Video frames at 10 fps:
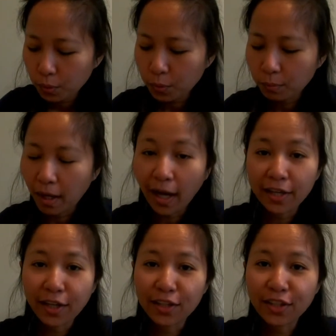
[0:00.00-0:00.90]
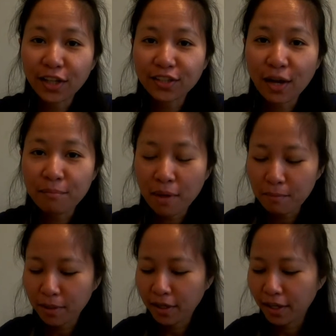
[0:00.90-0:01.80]
makan ikan teri sambal
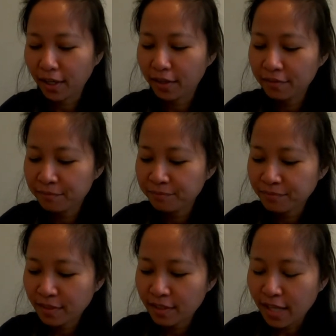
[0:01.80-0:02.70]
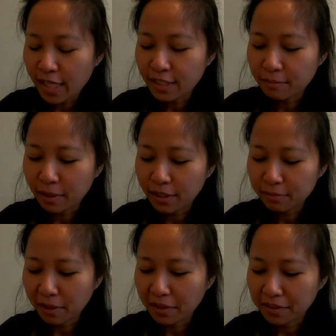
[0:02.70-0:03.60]
pakai nasi
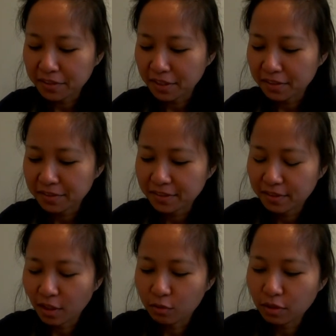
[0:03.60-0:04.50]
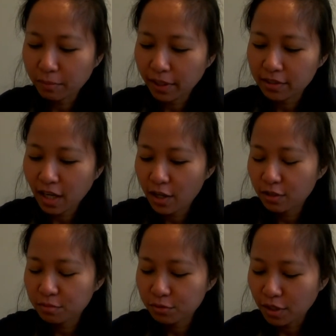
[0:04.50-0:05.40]
panas-panas kan nggak usah pakai
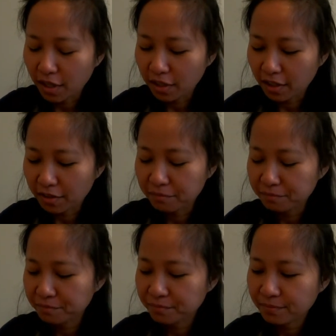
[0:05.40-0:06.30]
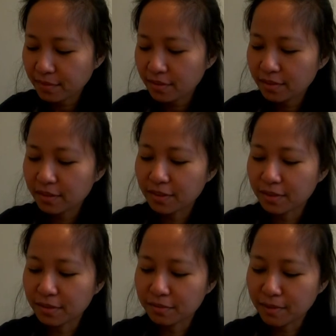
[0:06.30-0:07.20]
sayur pun udah enak oh
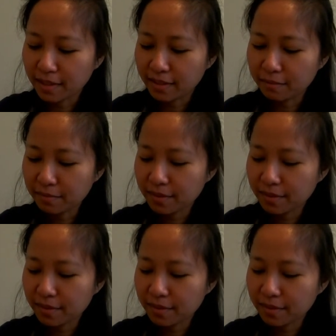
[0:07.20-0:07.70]
mantap